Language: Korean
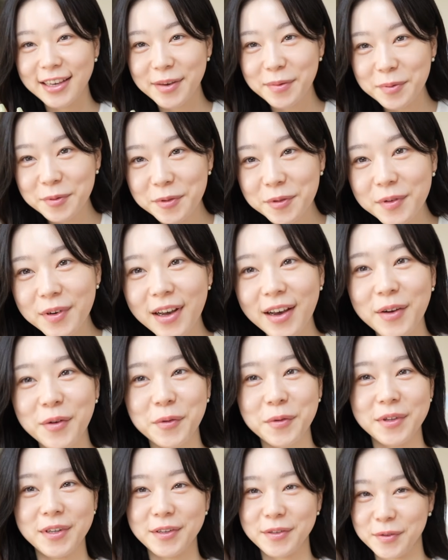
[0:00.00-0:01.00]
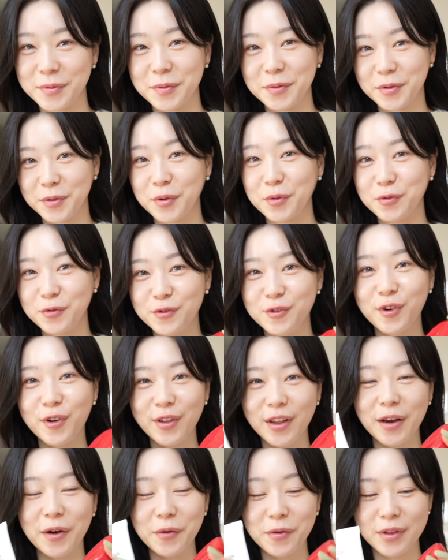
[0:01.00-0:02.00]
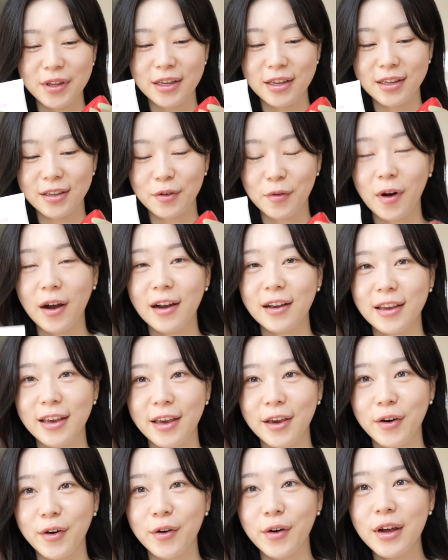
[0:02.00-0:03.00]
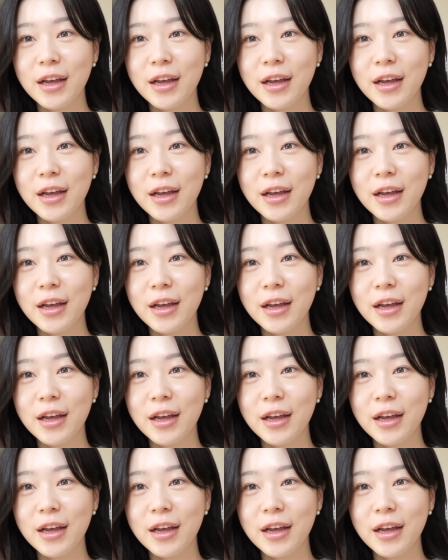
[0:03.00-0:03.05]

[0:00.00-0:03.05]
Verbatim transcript: 깊숙한 곳에서부터 우러나오는 광이에요.